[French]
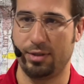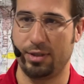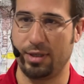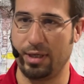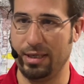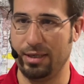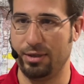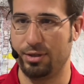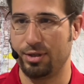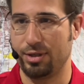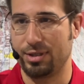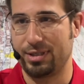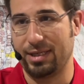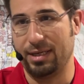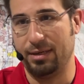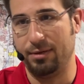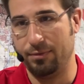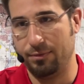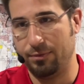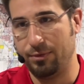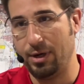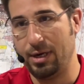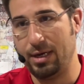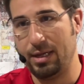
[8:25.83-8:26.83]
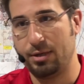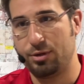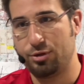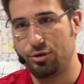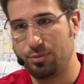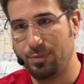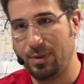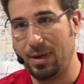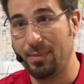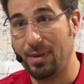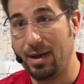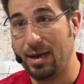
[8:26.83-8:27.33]
Ce ça, ce qui est le volet
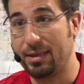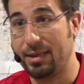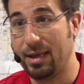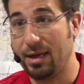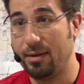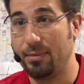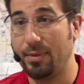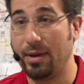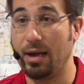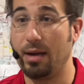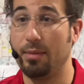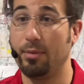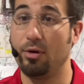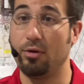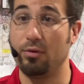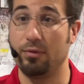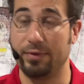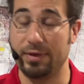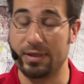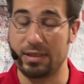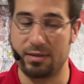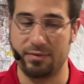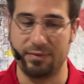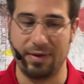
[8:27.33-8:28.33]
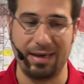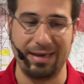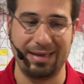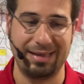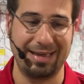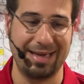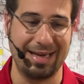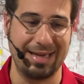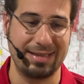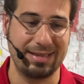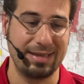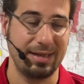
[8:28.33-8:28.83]
supplémentaire par rapport au festival
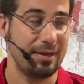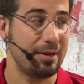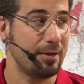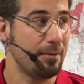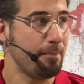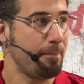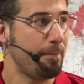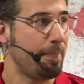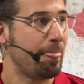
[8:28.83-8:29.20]
classique.